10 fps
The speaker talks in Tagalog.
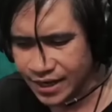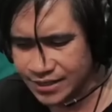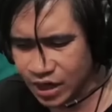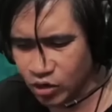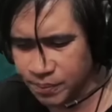
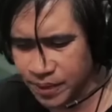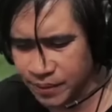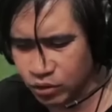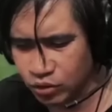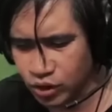Kasi ako
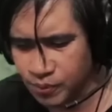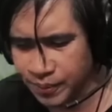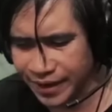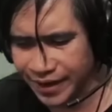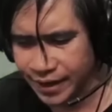pre, marunong ako
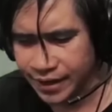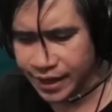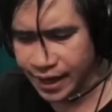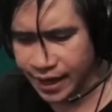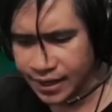pre.
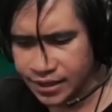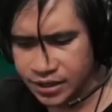Ha?